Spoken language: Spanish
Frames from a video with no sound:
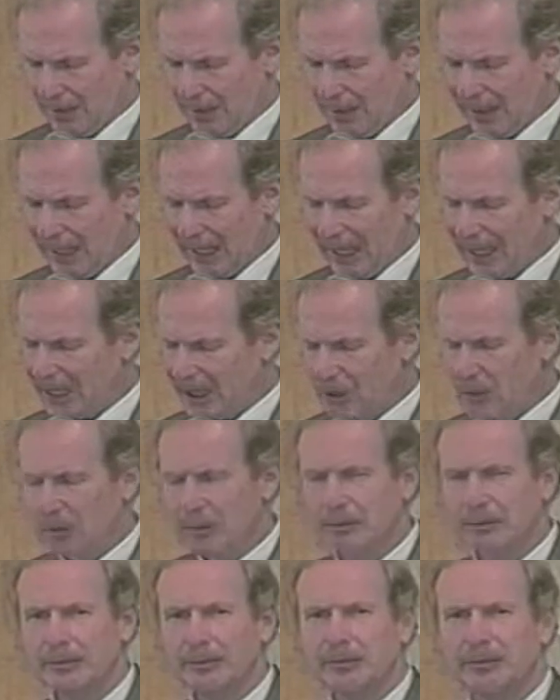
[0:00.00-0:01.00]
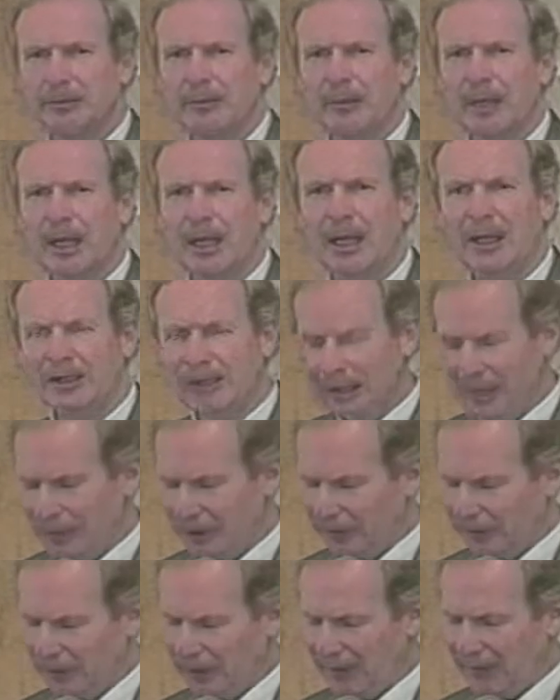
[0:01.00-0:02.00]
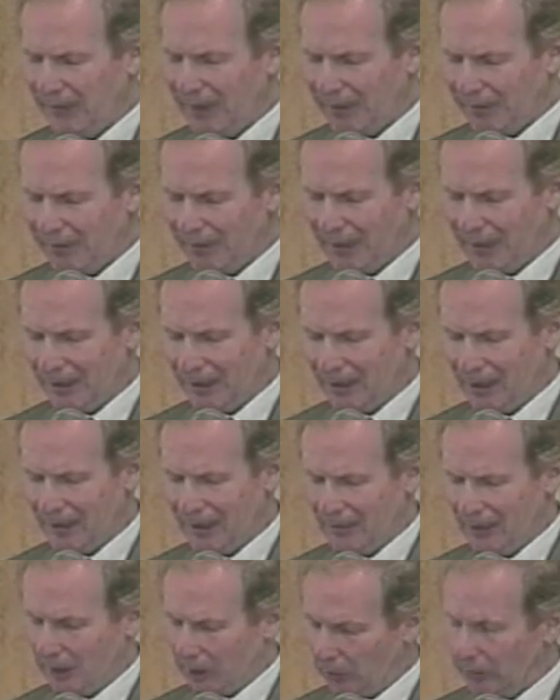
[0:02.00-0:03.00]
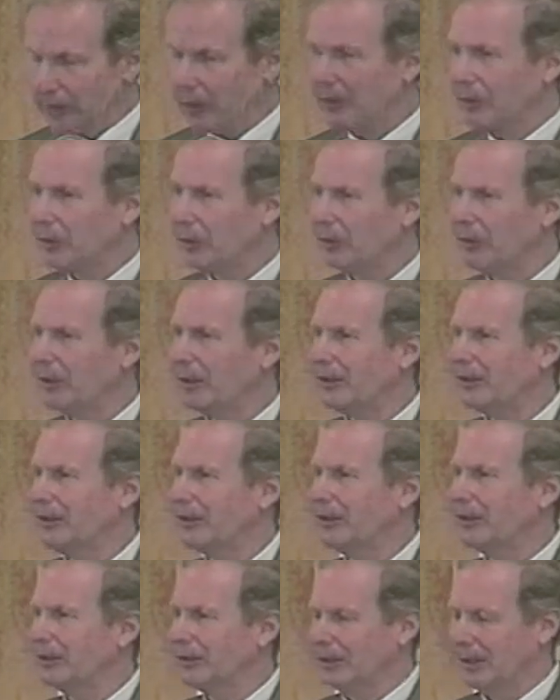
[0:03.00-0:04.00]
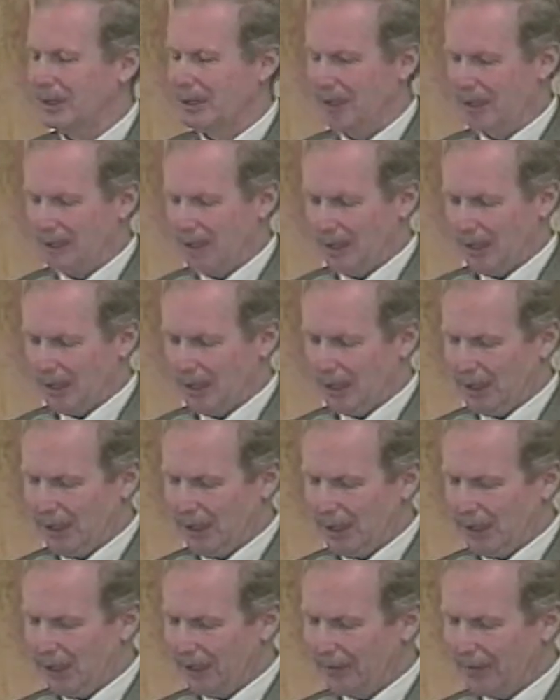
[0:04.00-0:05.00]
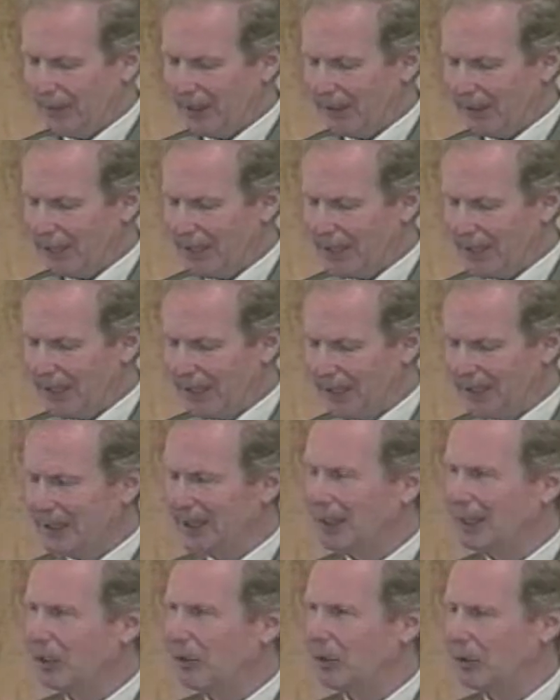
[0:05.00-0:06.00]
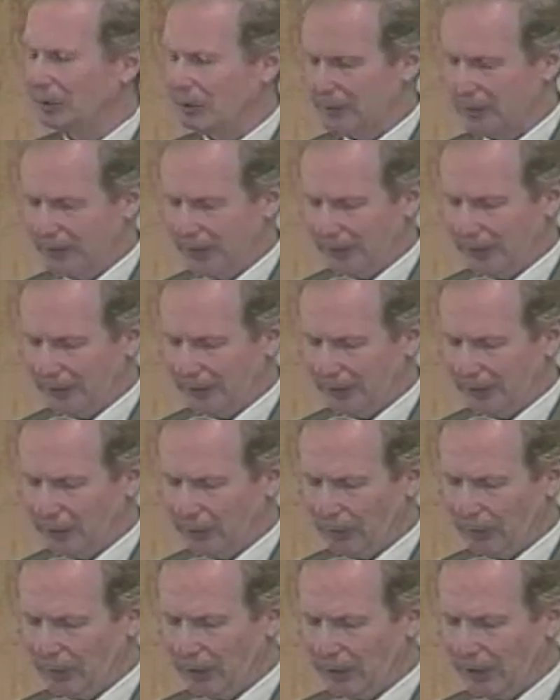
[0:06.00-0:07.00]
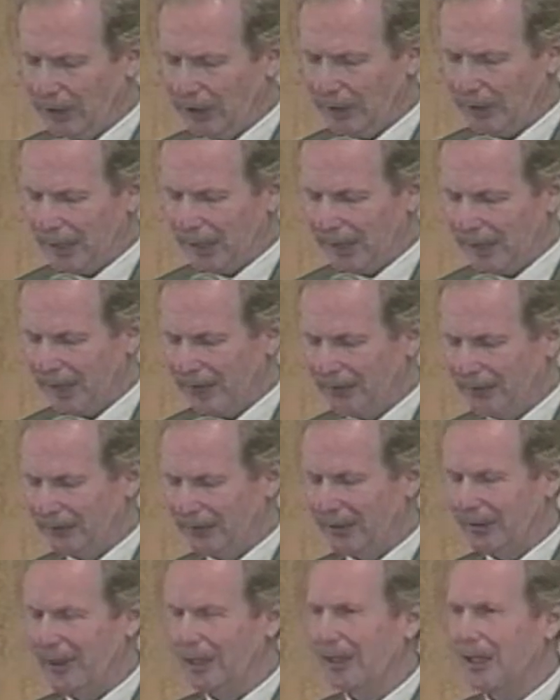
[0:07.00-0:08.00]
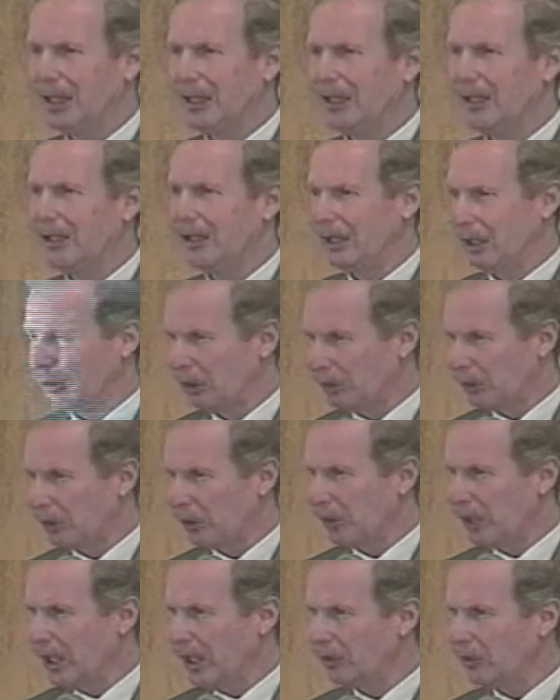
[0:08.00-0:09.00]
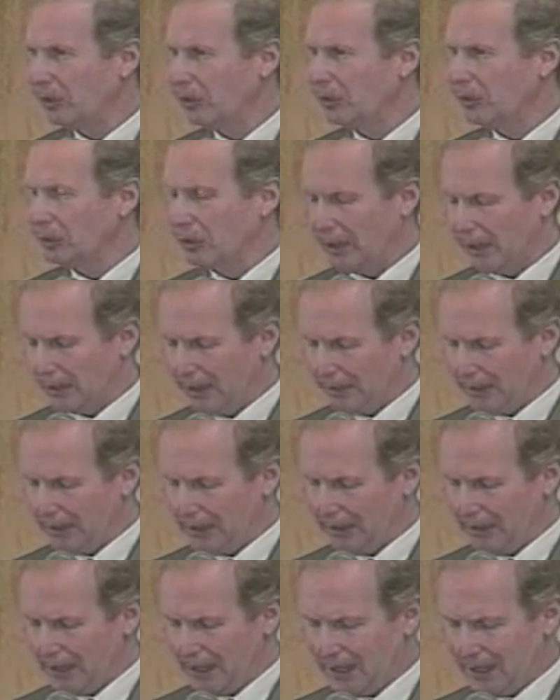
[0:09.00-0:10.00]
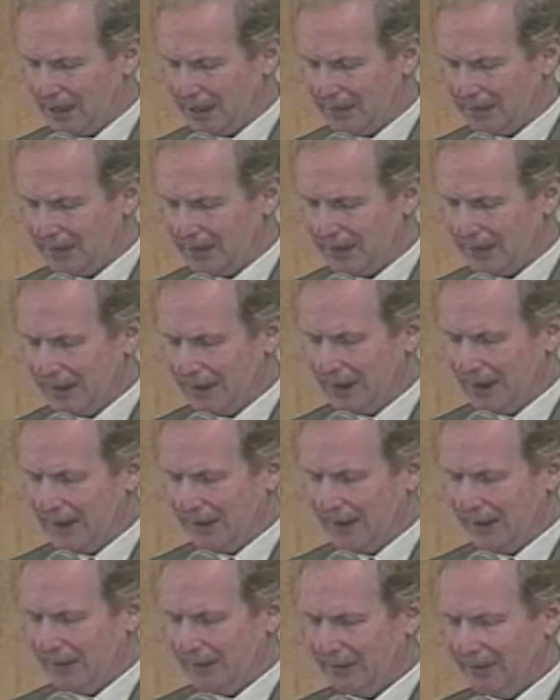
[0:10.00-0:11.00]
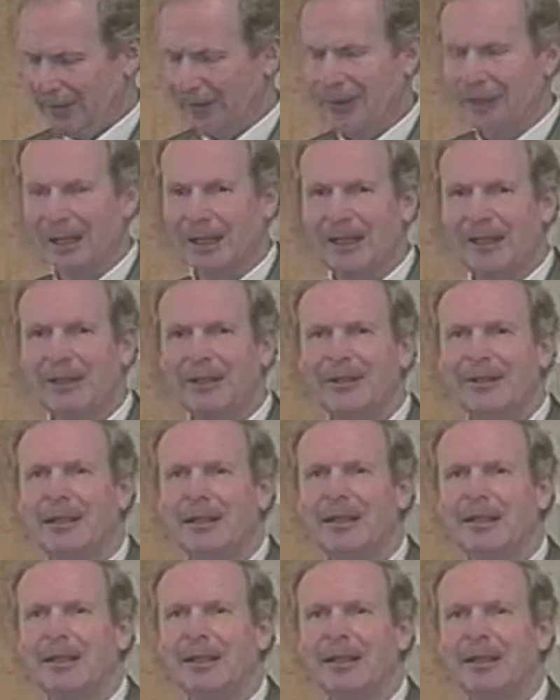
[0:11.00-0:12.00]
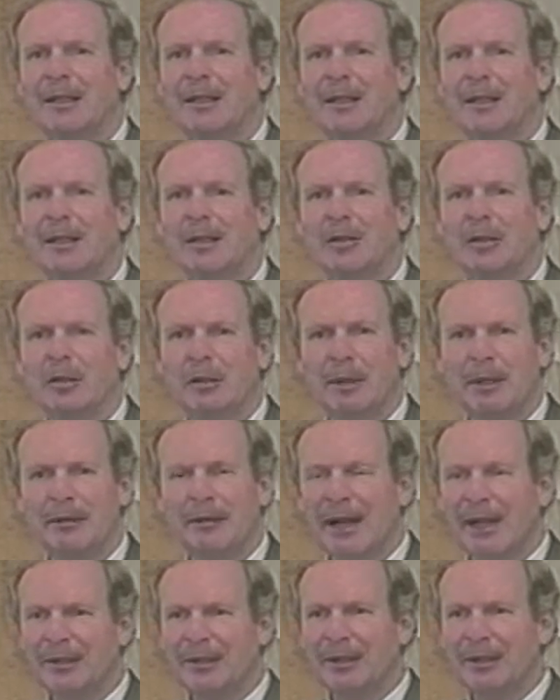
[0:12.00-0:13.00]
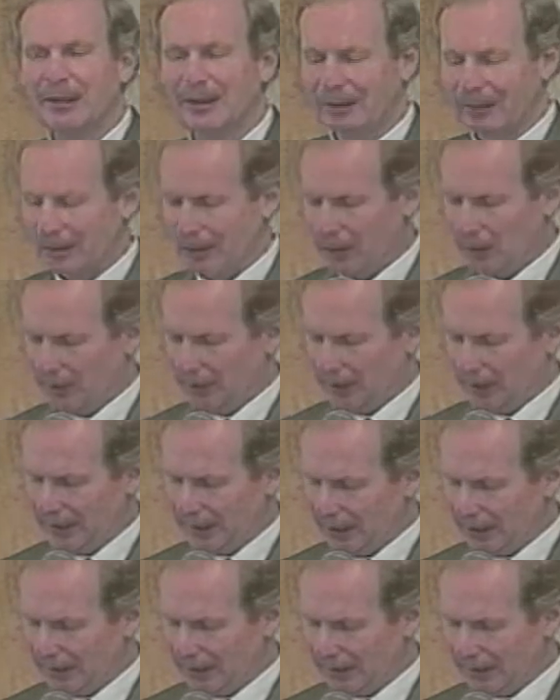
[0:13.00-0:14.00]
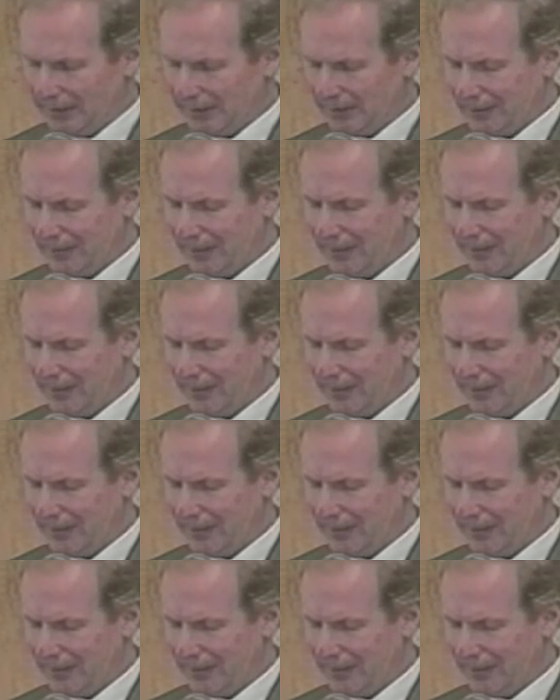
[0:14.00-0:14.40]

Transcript: Para ello, es indispensable, entre otras cosas, que el examen crítico de la situación del país y de los proyectos gubernamentales se realice sobre bases objetivas,